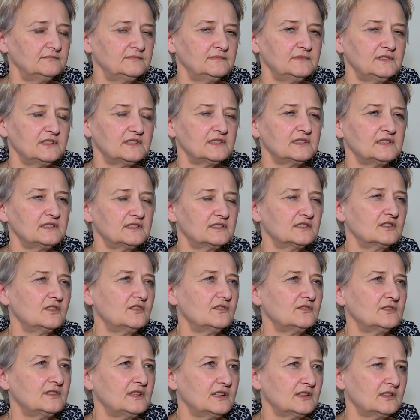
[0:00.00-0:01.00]
jest
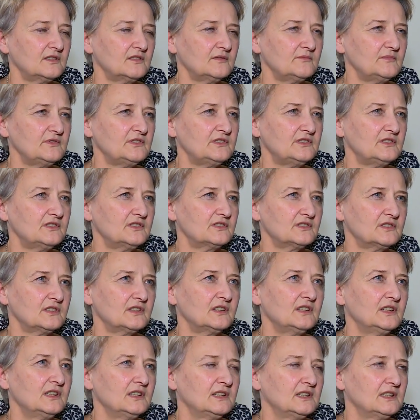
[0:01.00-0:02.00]
zgoda komisji, że
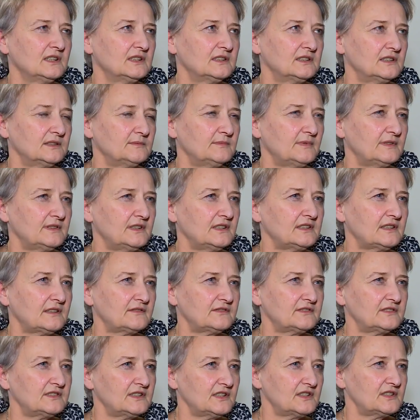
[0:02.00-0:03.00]
te badania
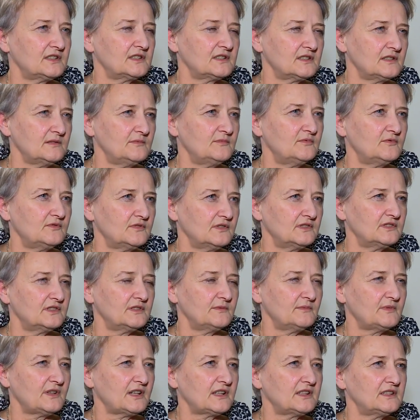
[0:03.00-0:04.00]
wstecz, jeżeli były
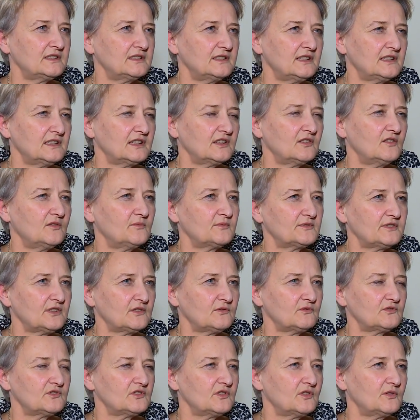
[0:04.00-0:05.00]
ziemniaki z danego
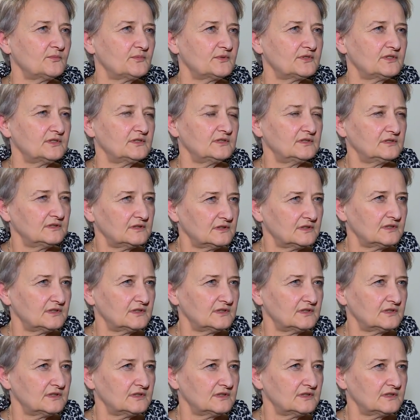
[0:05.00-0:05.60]
obszaru czy obsz y,